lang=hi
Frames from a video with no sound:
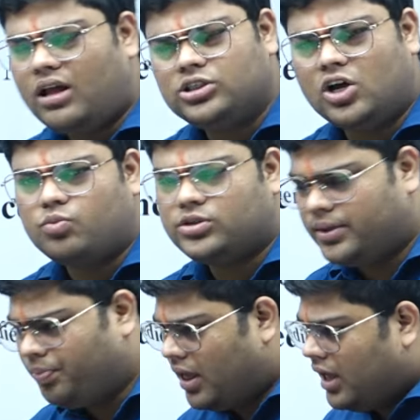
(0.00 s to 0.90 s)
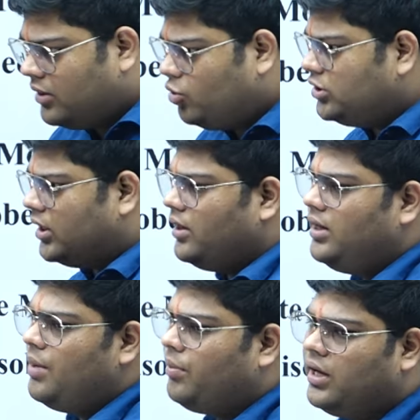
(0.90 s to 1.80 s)
चार ऑप्शन है देखो तो
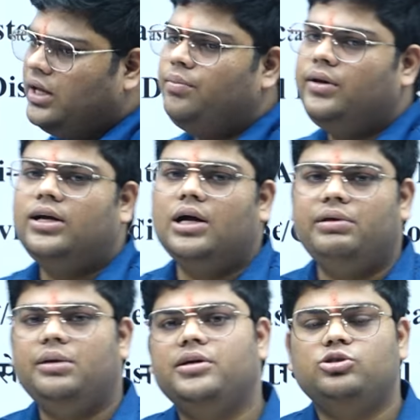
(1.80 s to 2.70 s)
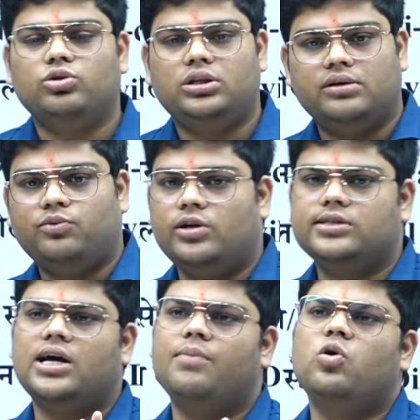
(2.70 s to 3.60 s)
जर्नली आप कहीं भी कभी भी ज्योतिबा फूले
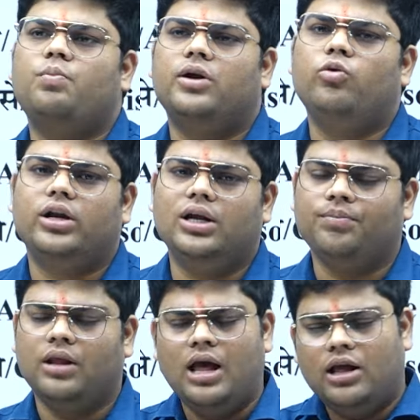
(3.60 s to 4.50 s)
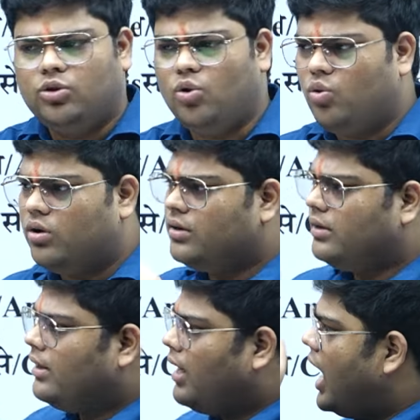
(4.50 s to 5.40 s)
साहब को पढ़ोगे ना तो
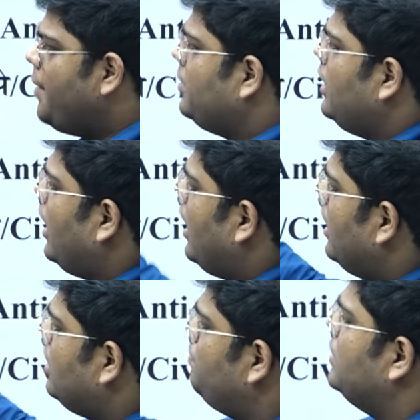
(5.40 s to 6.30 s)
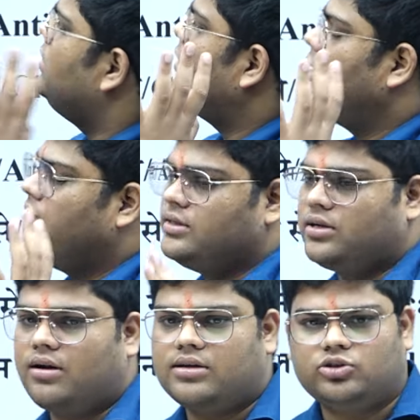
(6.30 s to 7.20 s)
आप ना आंख बंद करके
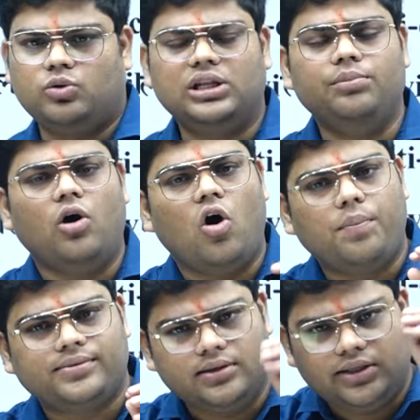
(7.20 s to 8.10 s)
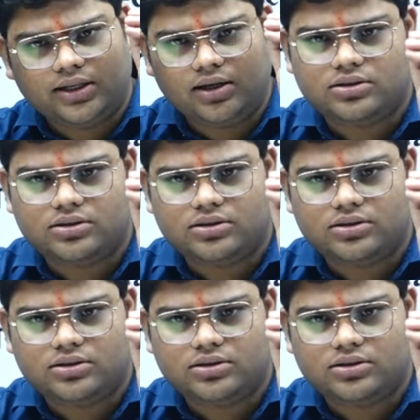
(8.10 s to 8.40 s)
आंसर ला सकते हो मतलब ऑप्शन देखने की